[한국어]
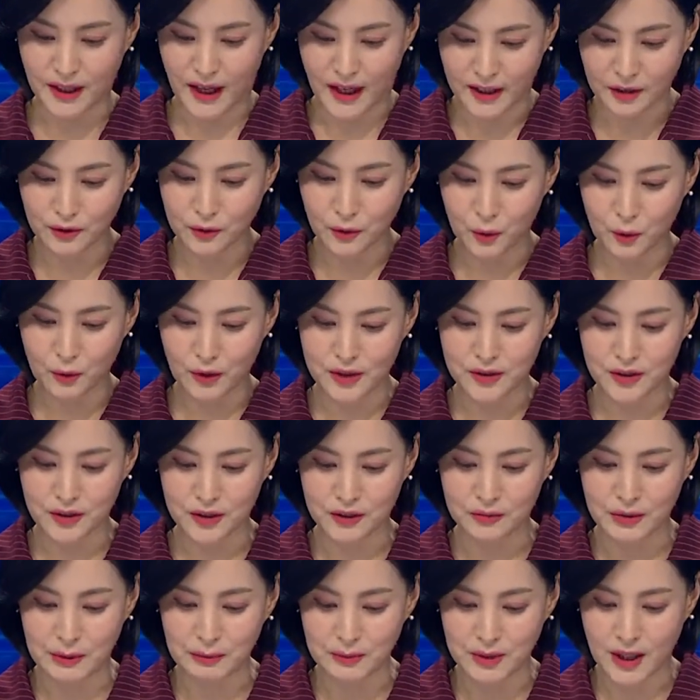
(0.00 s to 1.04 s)
다른 곳과
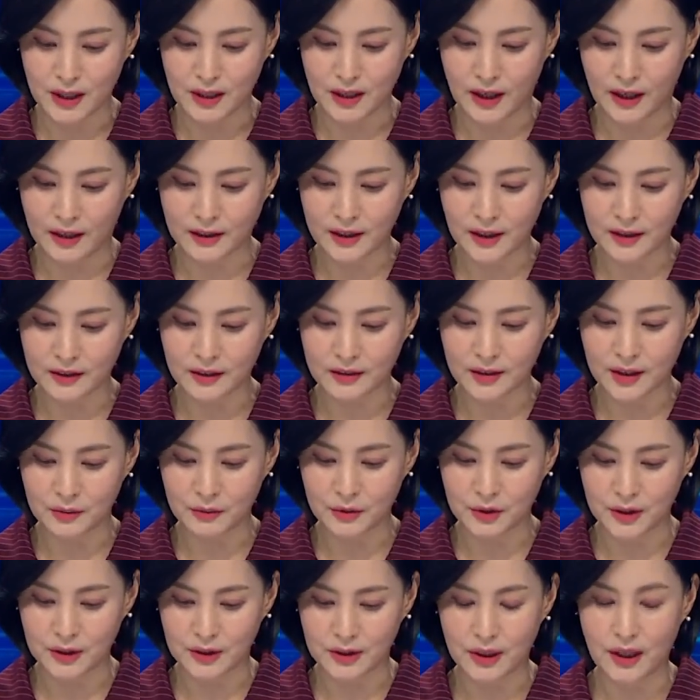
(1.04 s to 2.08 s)
지금 임대 계약을 했기
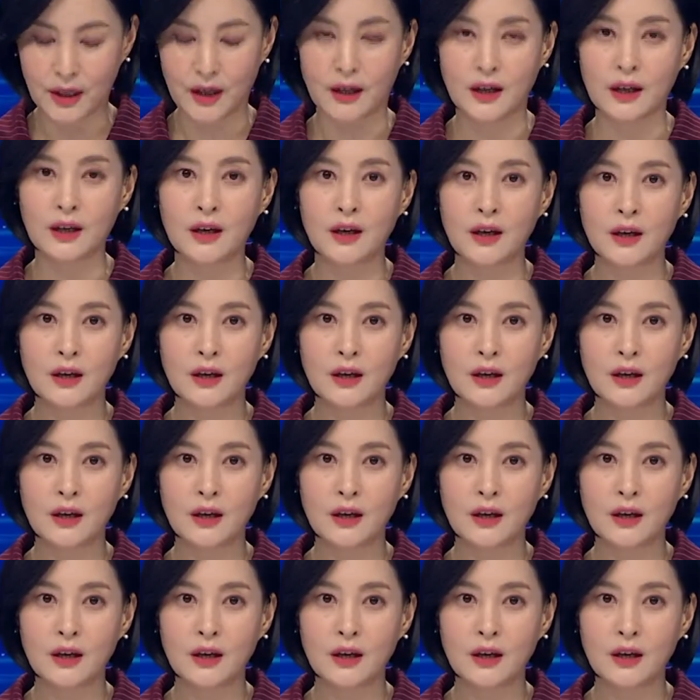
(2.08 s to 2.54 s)
때문인데